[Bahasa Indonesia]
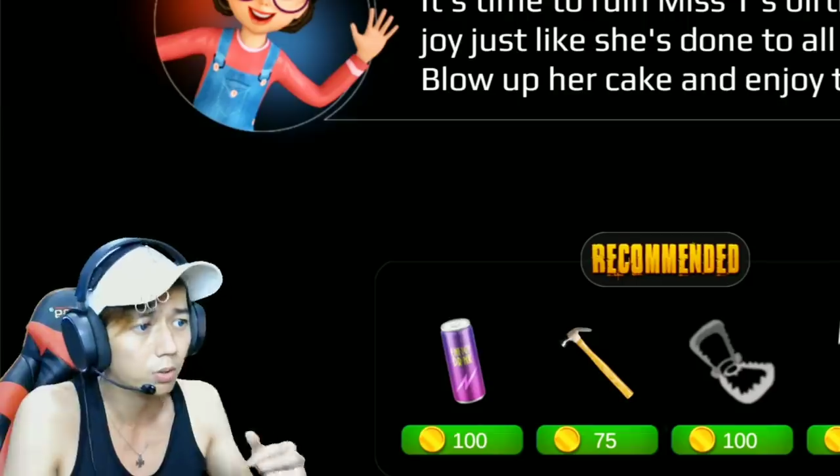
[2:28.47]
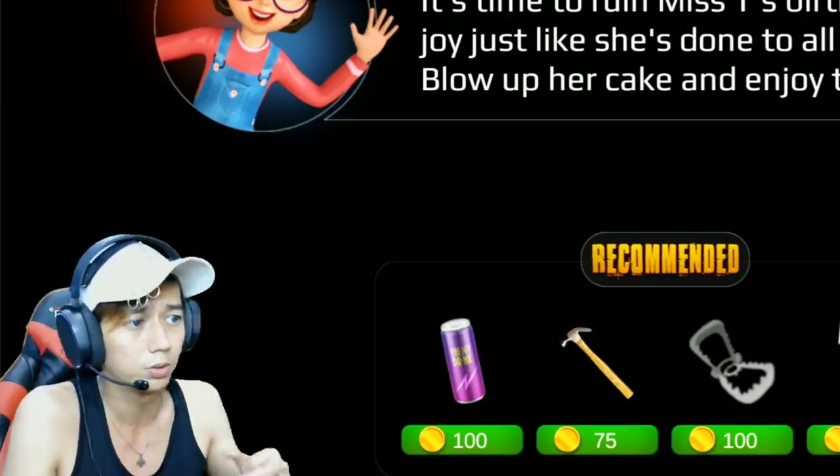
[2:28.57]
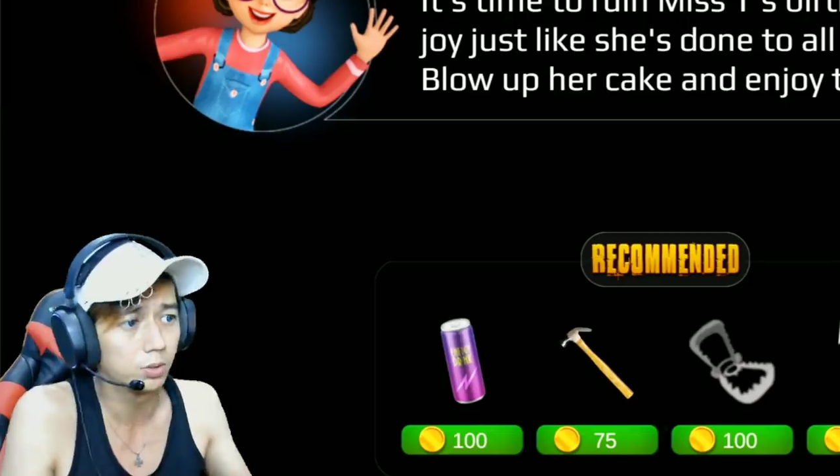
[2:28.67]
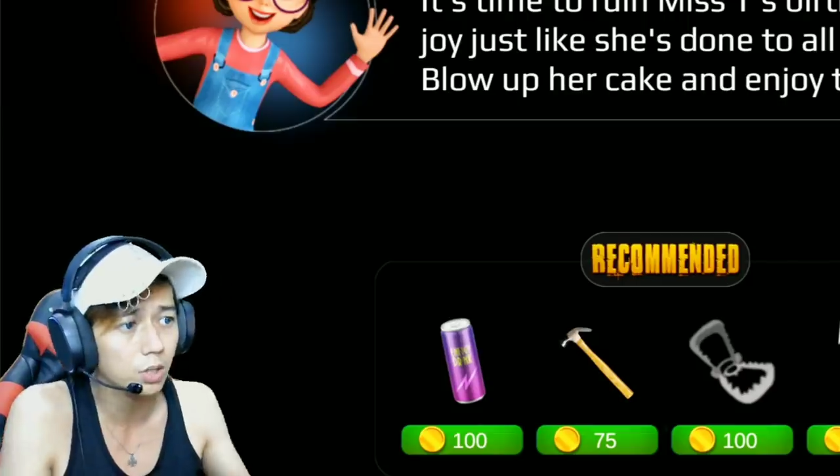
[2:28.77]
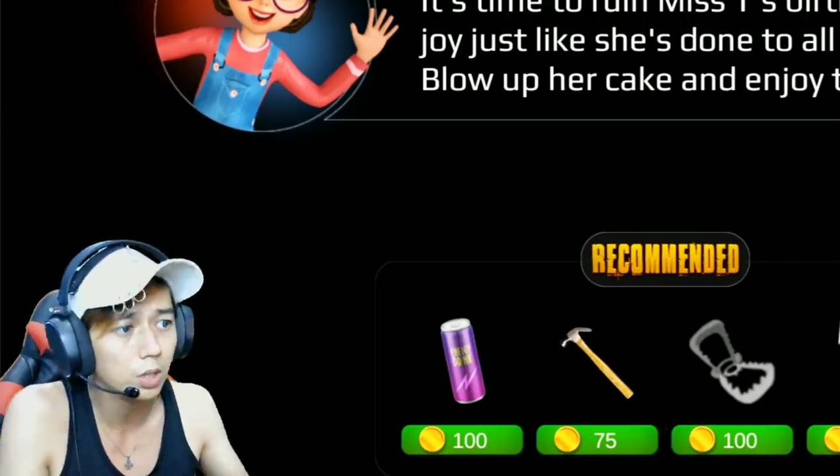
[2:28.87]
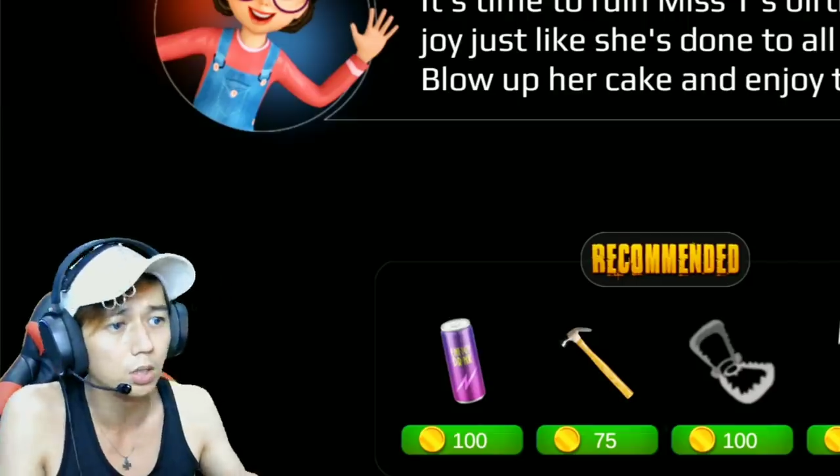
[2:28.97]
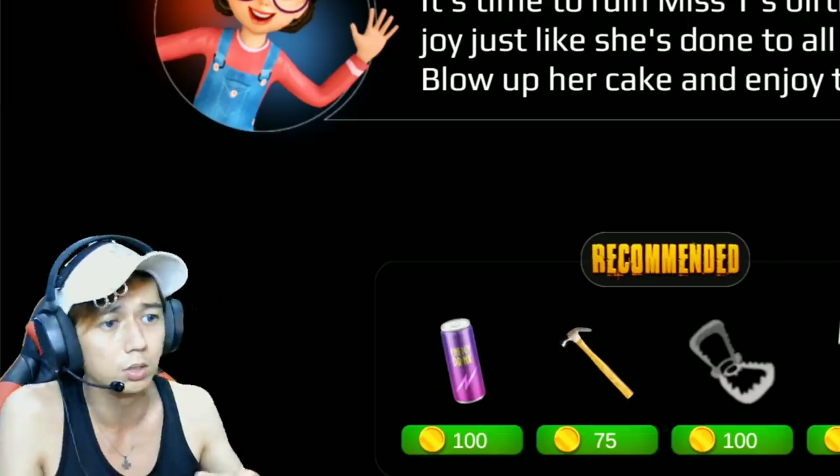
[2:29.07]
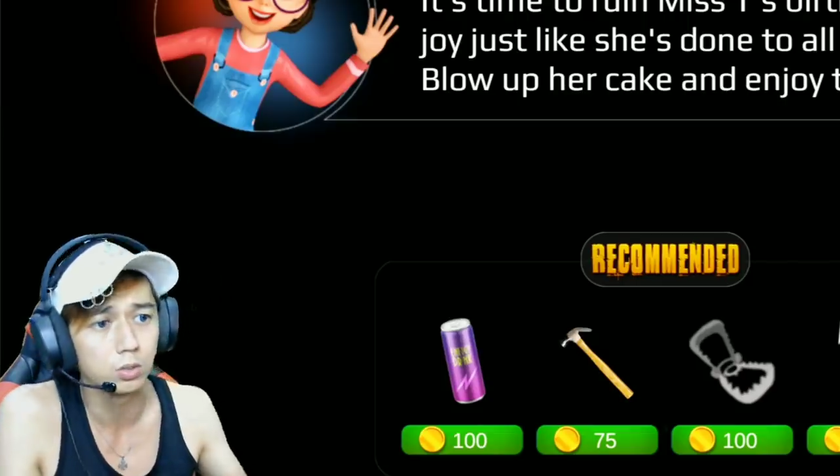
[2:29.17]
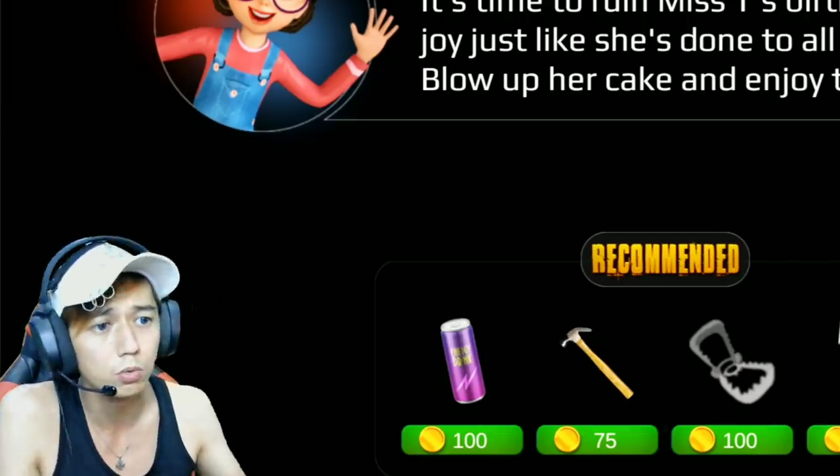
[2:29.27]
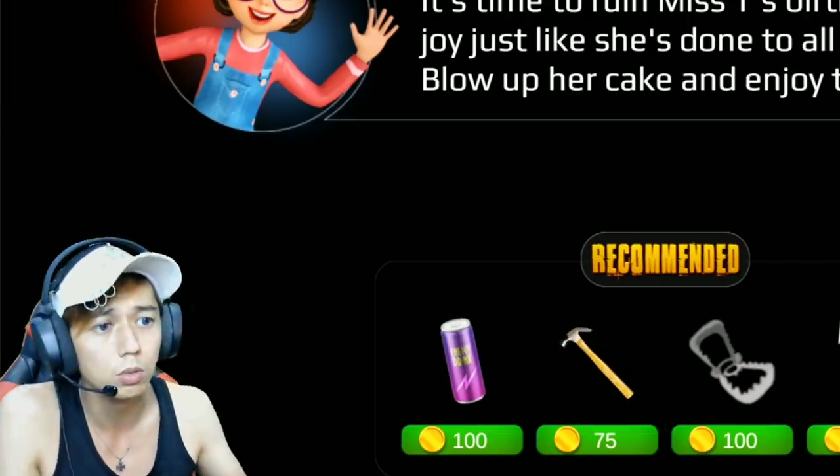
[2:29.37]
on the skit
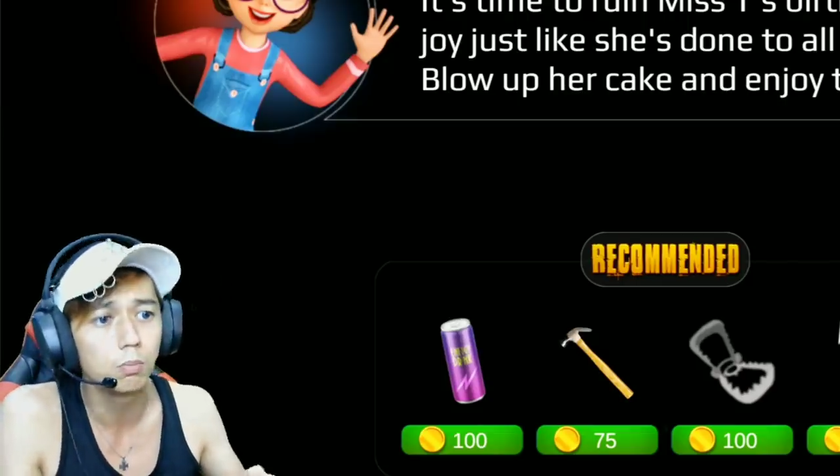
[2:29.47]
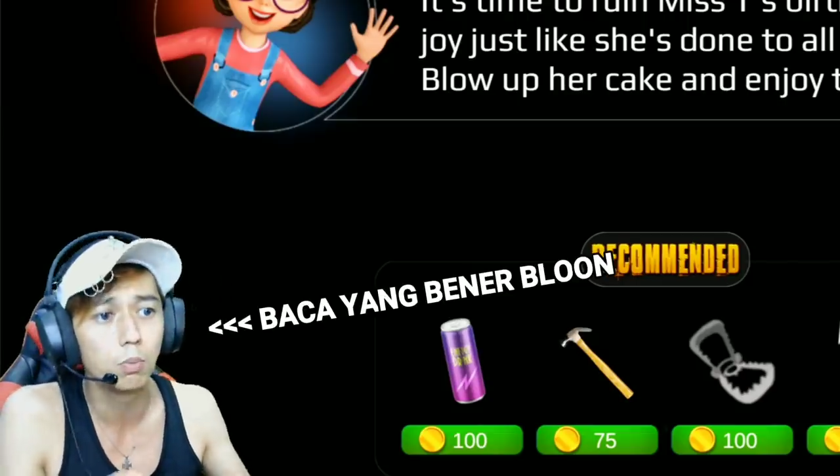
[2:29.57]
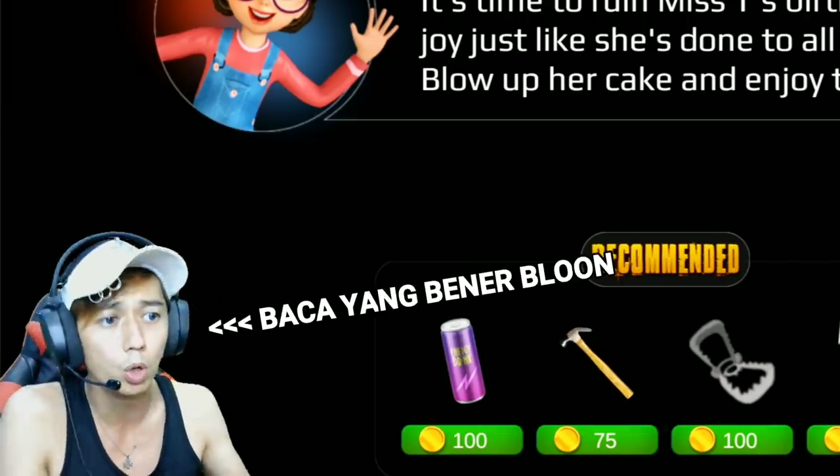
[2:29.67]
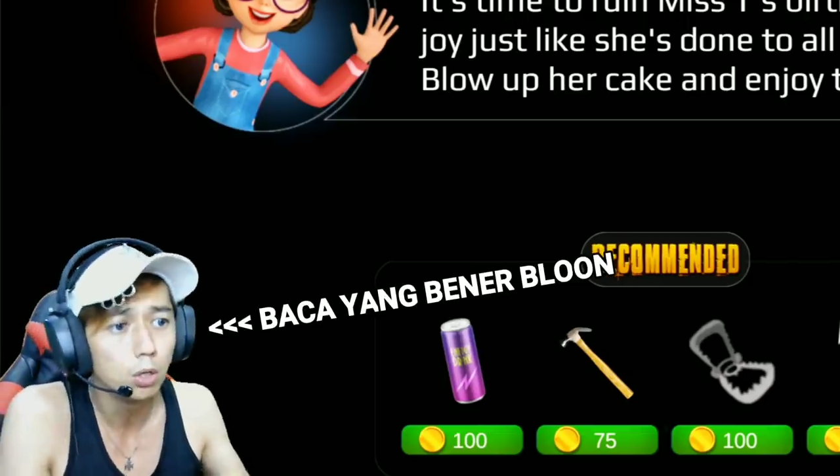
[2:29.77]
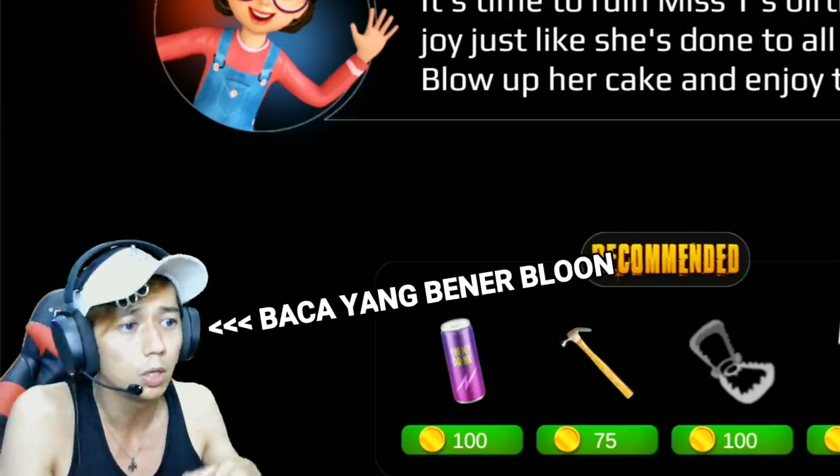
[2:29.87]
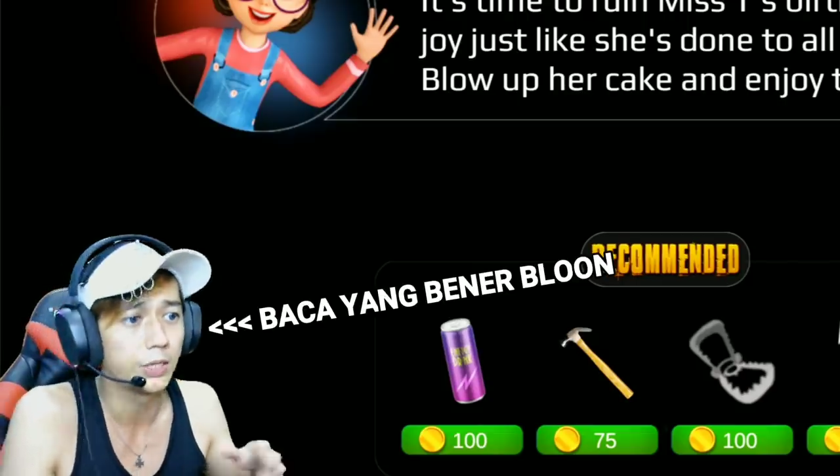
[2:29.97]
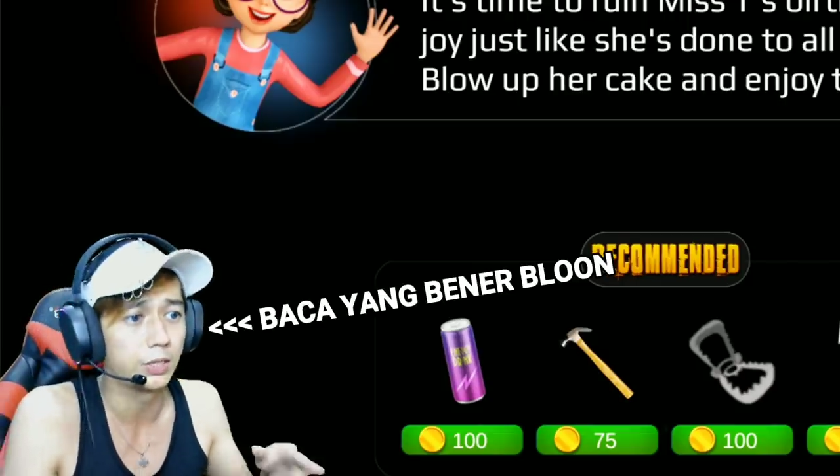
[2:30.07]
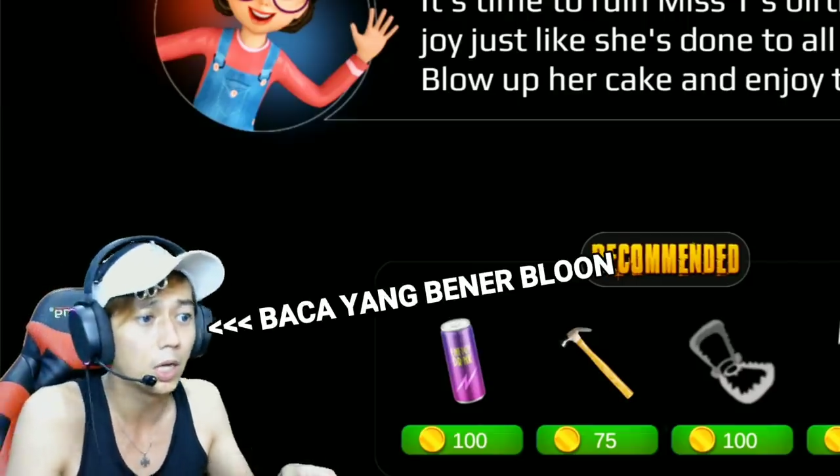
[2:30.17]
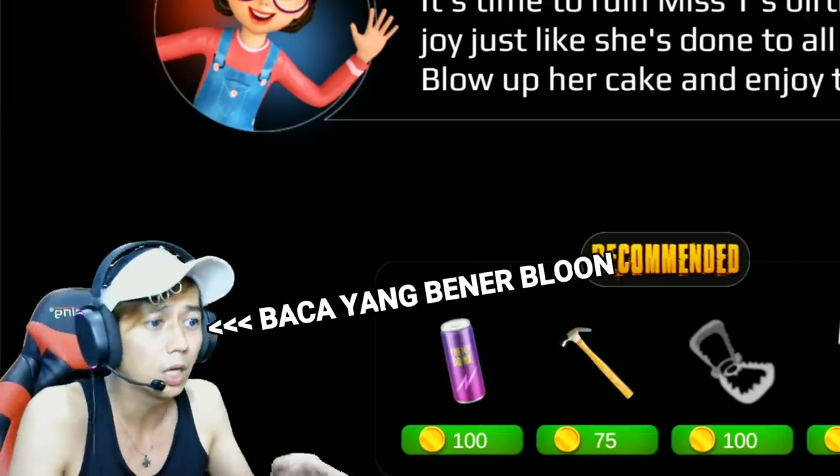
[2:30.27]
in the school blow and